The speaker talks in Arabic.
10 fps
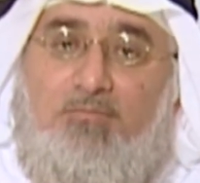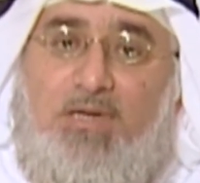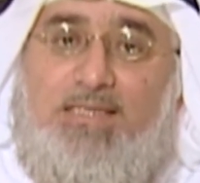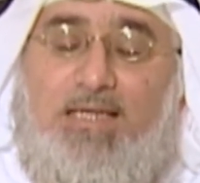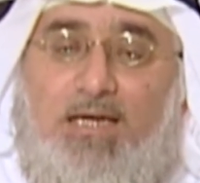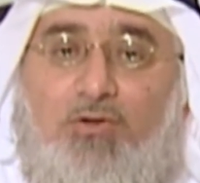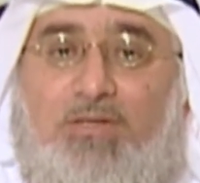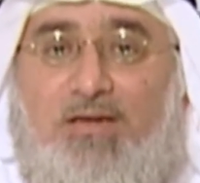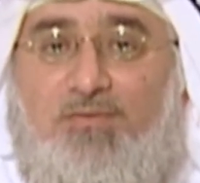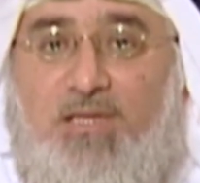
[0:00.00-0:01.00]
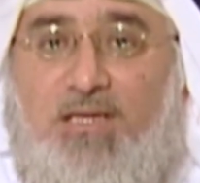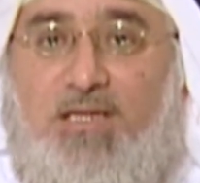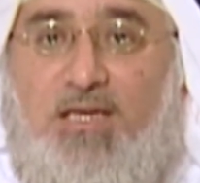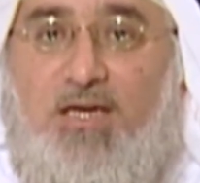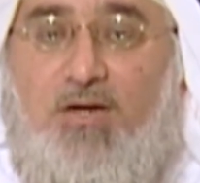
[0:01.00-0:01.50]
بس انا احطها في
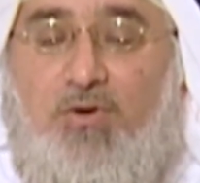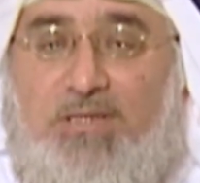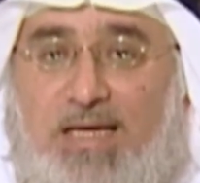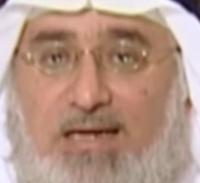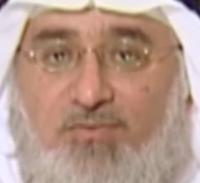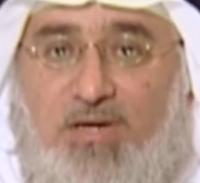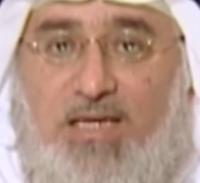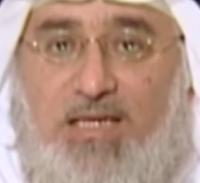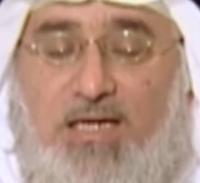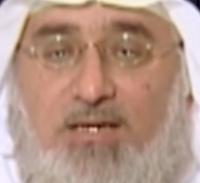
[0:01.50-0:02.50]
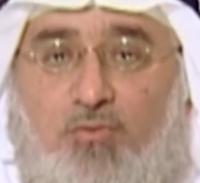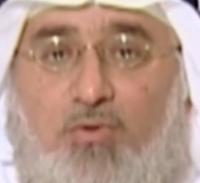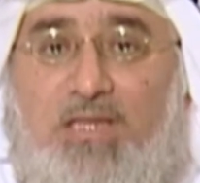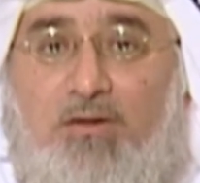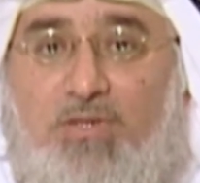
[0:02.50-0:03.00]
ذهني واتعرف عليها
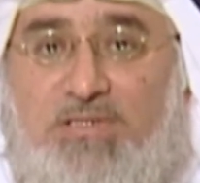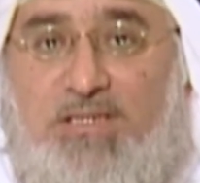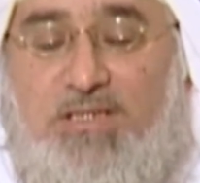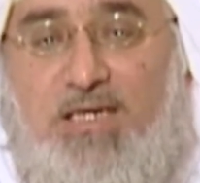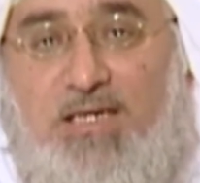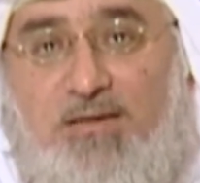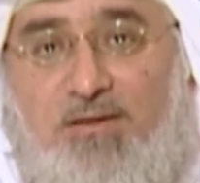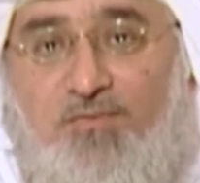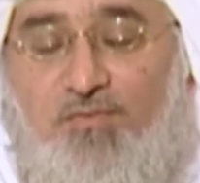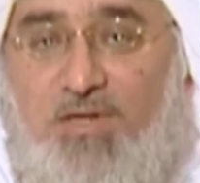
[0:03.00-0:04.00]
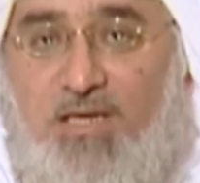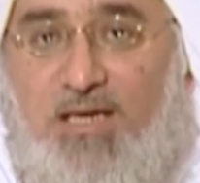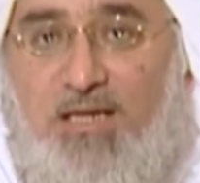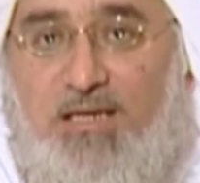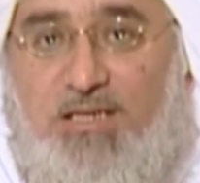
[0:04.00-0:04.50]
واذا وجدتها
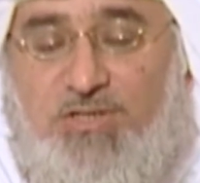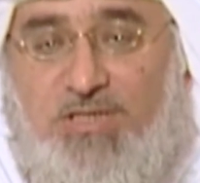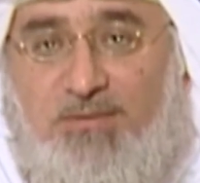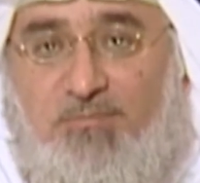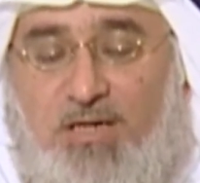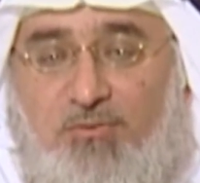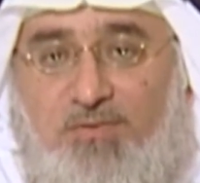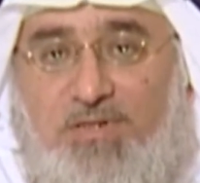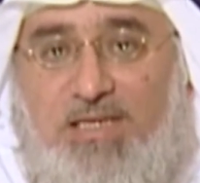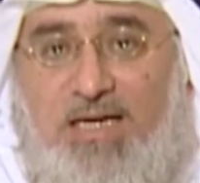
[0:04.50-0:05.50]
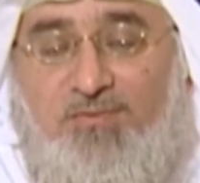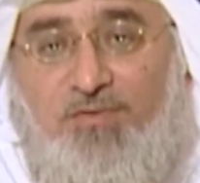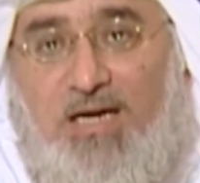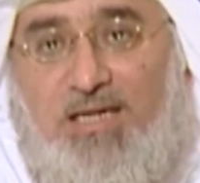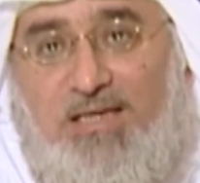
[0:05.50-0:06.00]
في الشاب او الفتاه
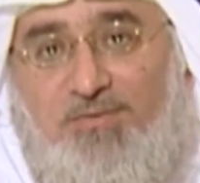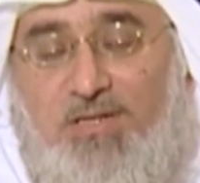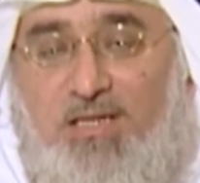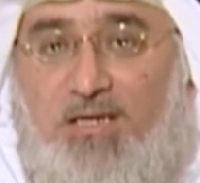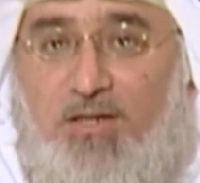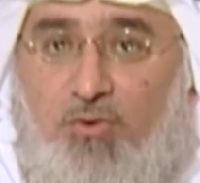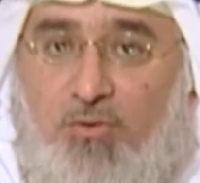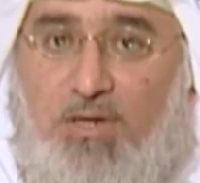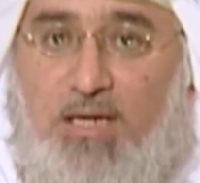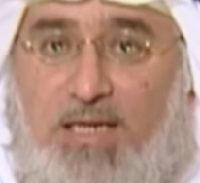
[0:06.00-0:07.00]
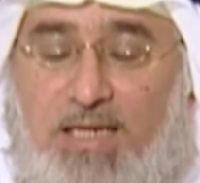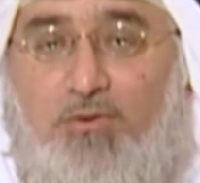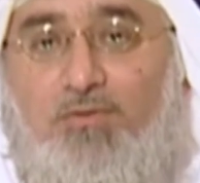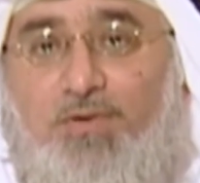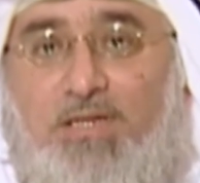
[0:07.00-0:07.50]
فاضع في ذهني انه لا
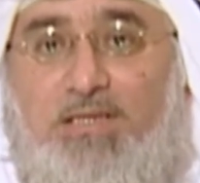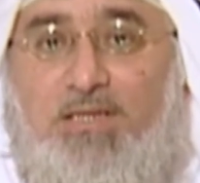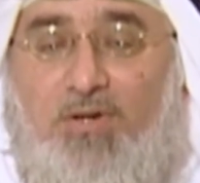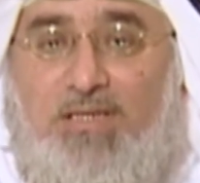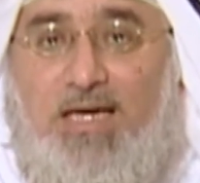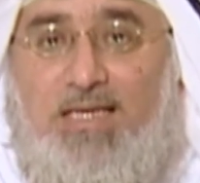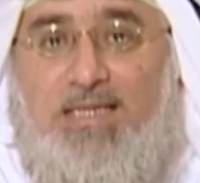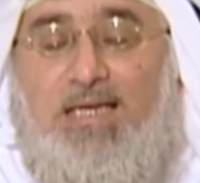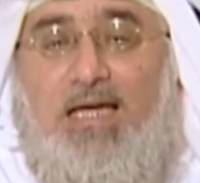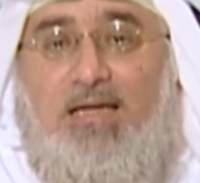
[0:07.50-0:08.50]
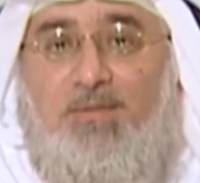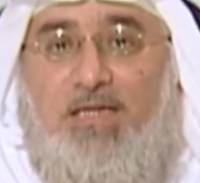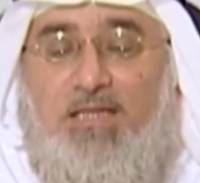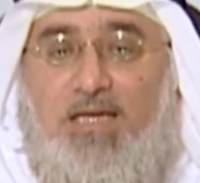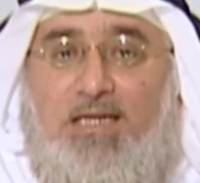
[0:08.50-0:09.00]
يكون في عندي واضعها زي العلامه
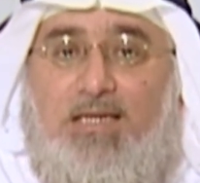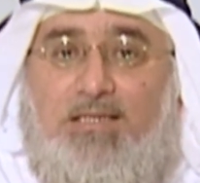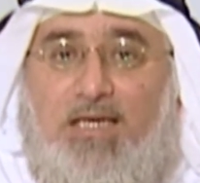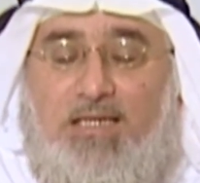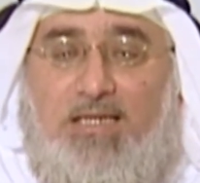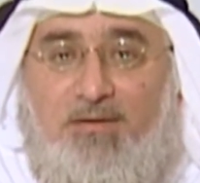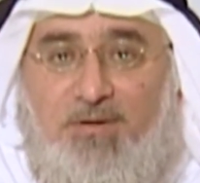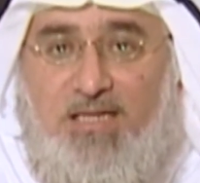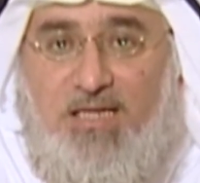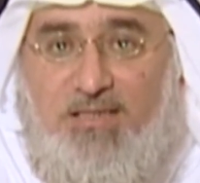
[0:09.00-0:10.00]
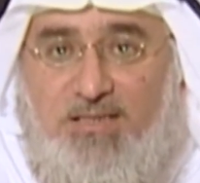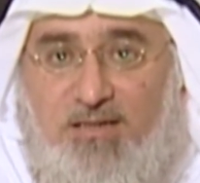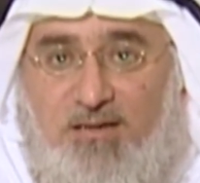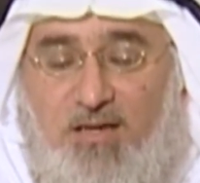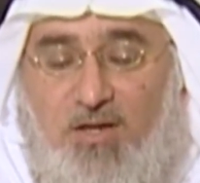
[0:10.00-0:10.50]
الانذاريه اللي تخليني ابحث
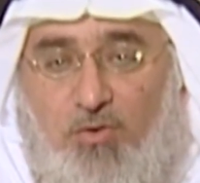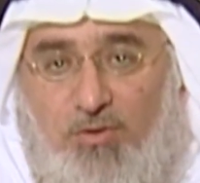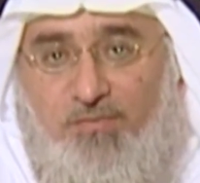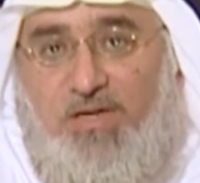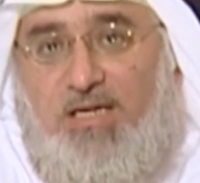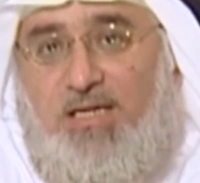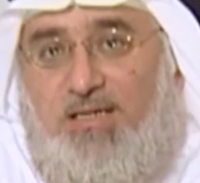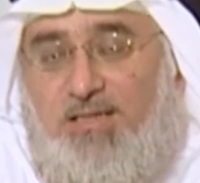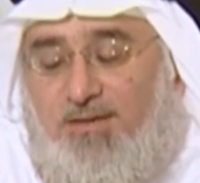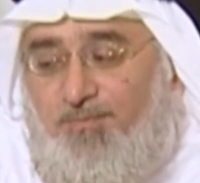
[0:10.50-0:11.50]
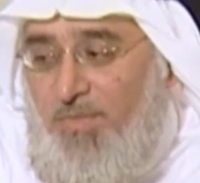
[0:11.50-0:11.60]
اكثر وافكر اكثر.